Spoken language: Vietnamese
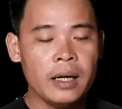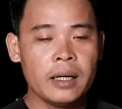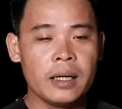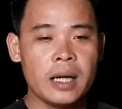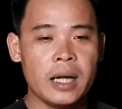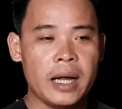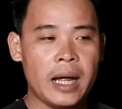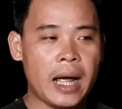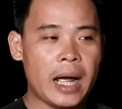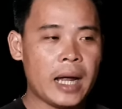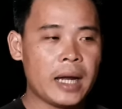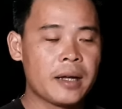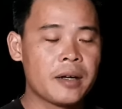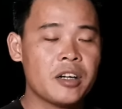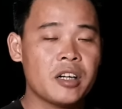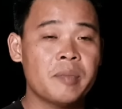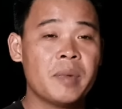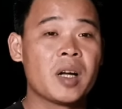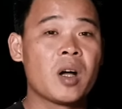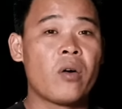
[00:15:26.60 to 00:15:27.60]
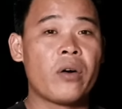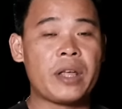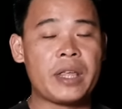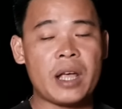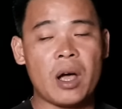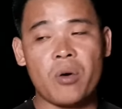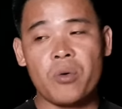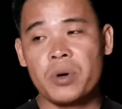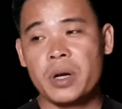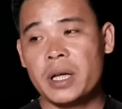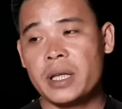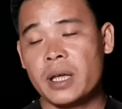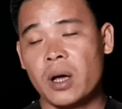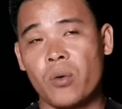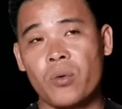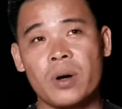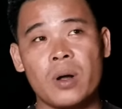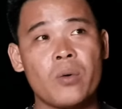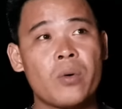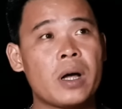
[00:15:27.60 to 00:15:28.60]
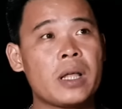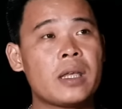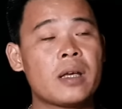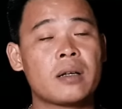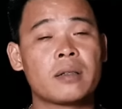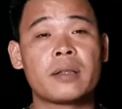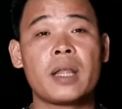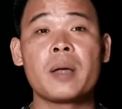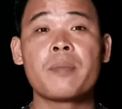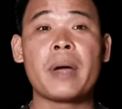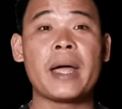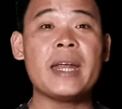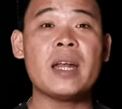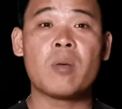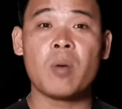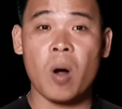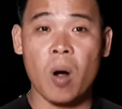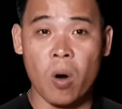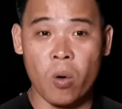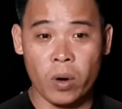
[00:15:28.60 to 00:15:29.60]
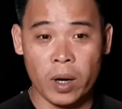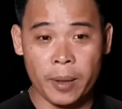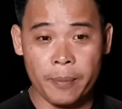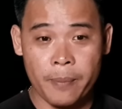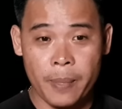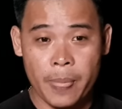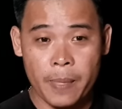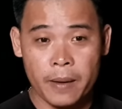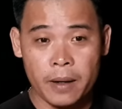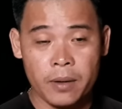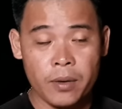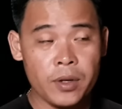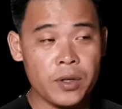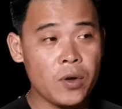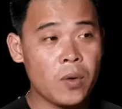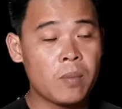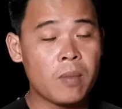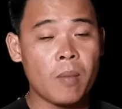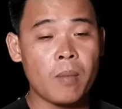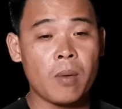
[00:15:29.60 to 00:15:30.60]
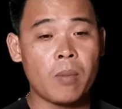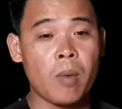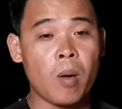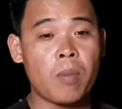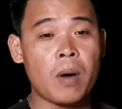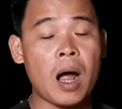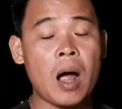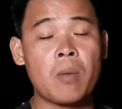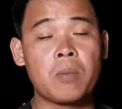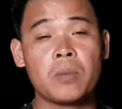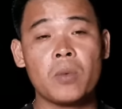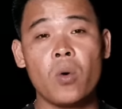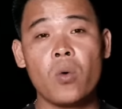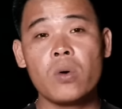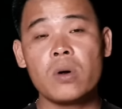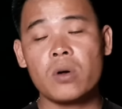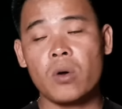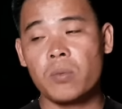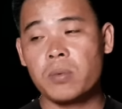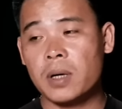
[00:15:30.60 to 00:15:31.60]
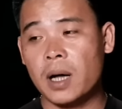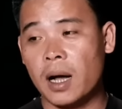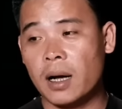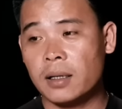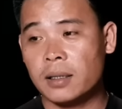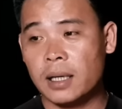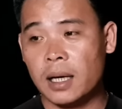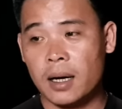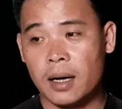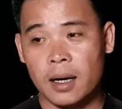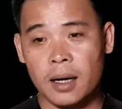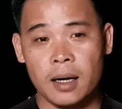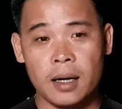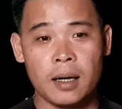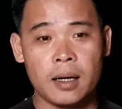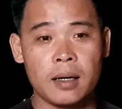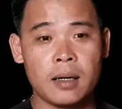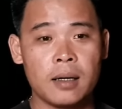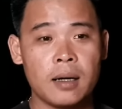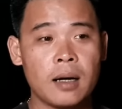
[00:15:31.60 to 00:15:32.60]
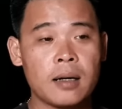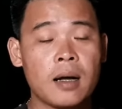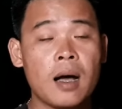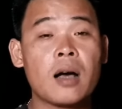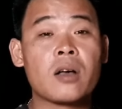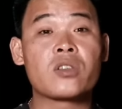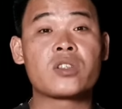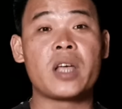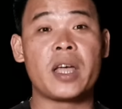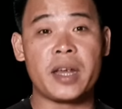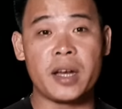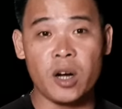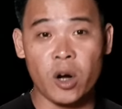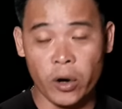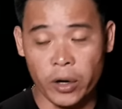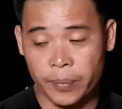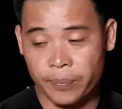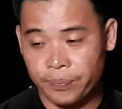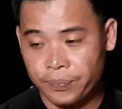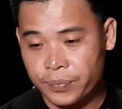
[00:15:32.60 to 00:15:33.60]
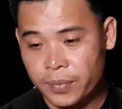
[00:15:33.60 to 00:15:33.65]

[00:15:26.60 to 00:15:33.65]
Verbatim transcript: thì hai người mới ngồi nhậu đi nhậu đâu có chừng tiếng mấy đồng hồ à nói chung một ông uống cũng cỡ là là hơn hơn xị rồi